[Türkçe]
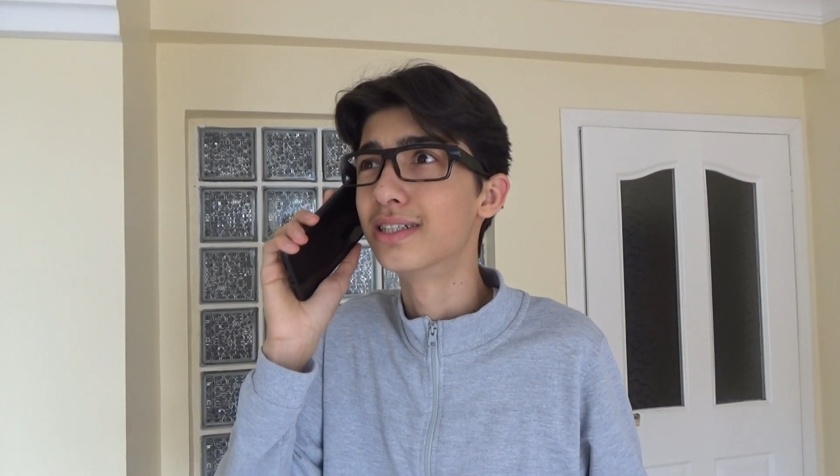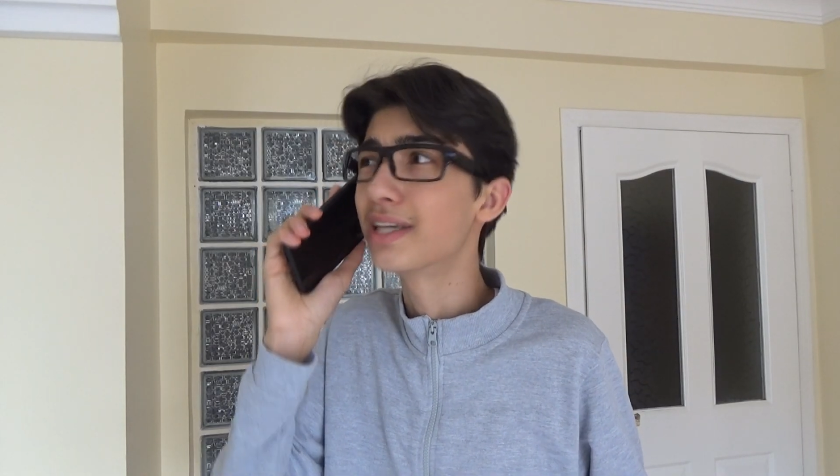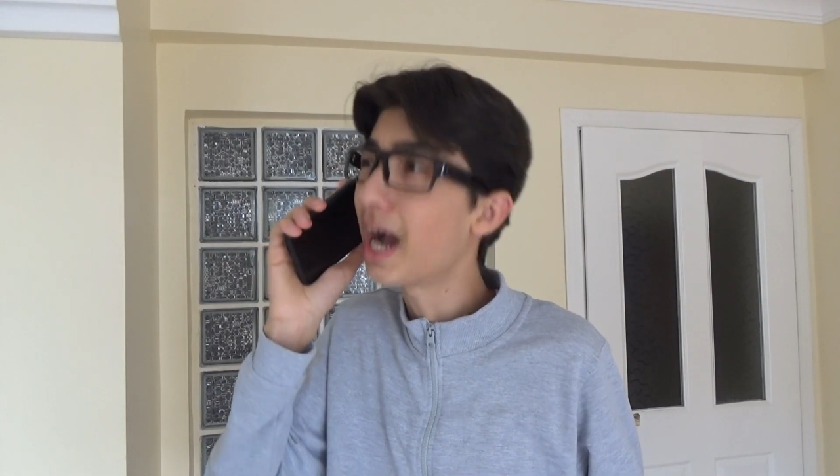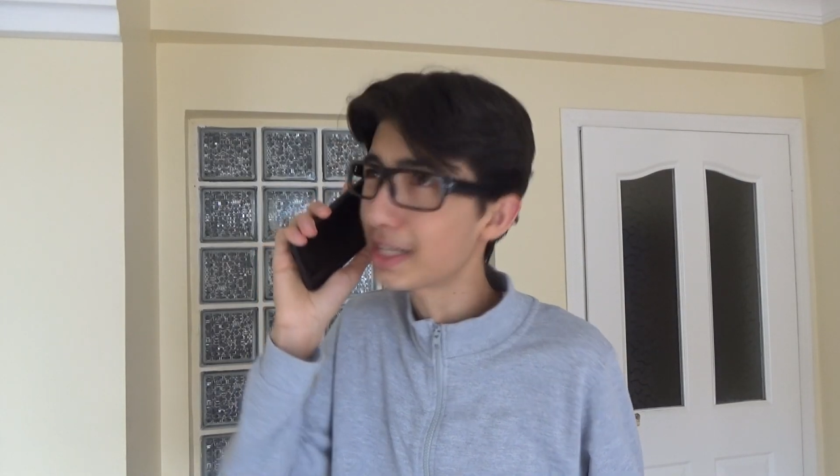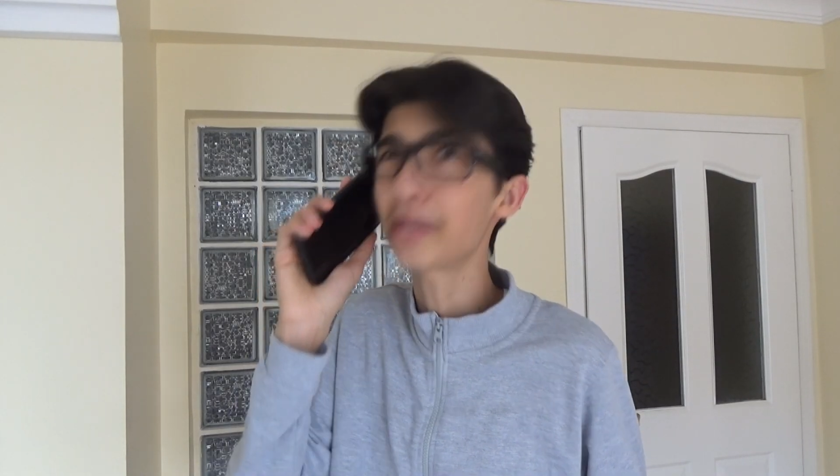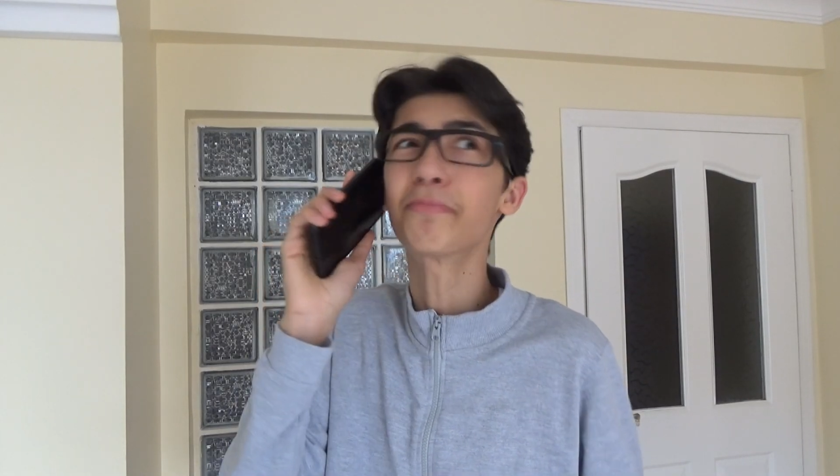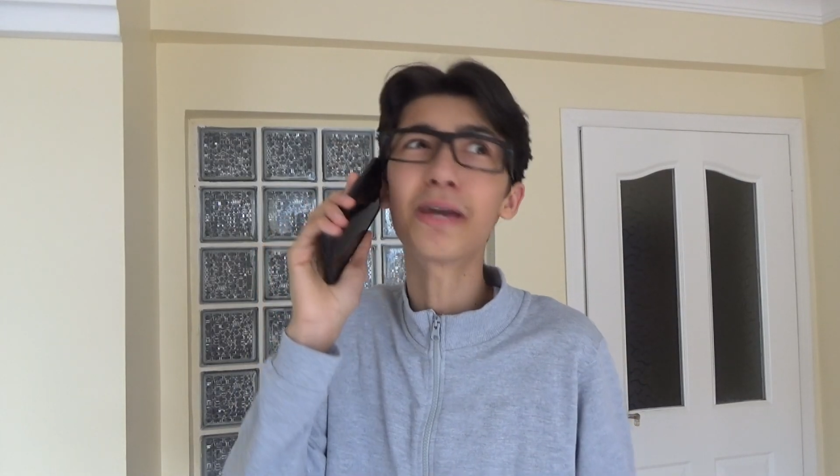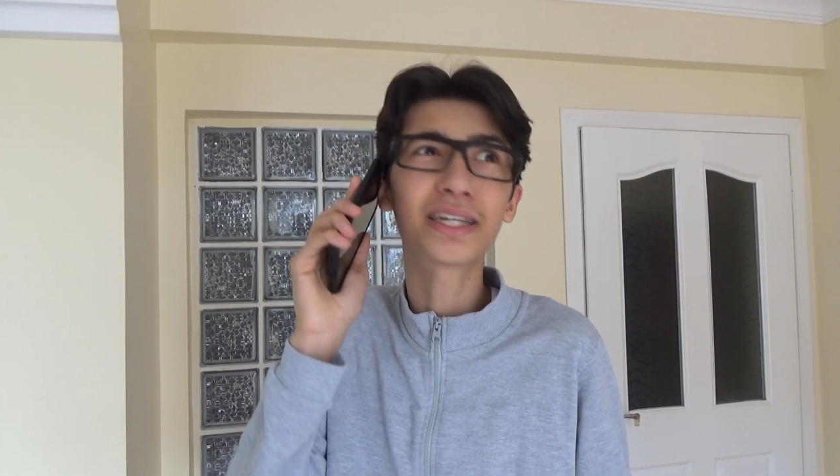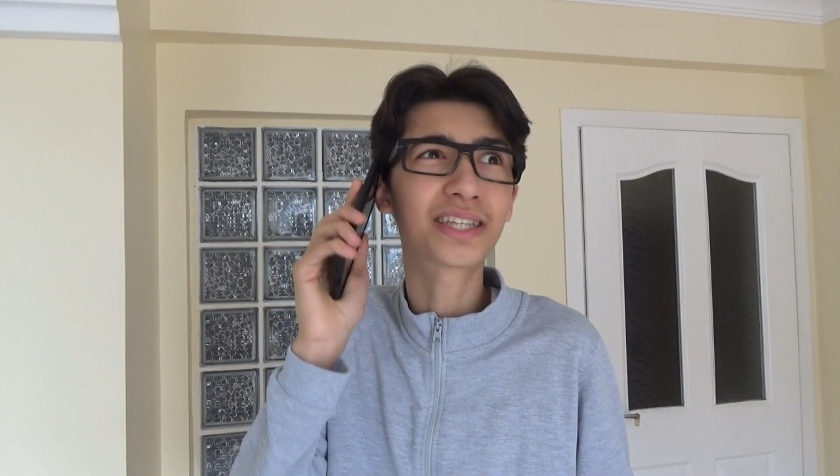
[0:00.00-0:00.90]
Yaktın beni